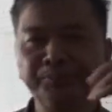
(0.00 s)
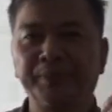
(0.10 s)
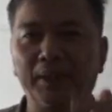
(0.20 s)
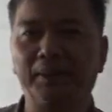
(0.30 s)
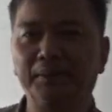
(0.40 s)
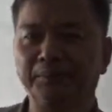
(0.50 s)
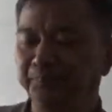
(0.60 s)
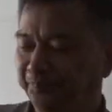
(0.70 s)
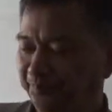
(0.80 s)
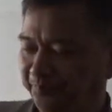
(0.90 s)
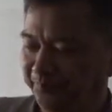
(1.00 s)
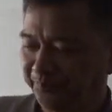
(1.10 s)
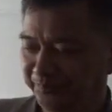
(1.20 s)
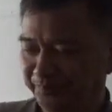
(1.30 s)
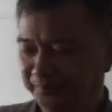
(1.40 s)
好，嗯，
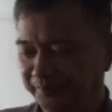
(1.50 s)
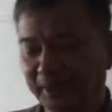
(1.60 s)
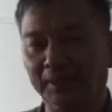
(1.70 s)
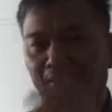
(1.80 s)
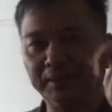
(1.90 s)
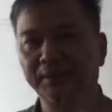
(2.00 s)
好，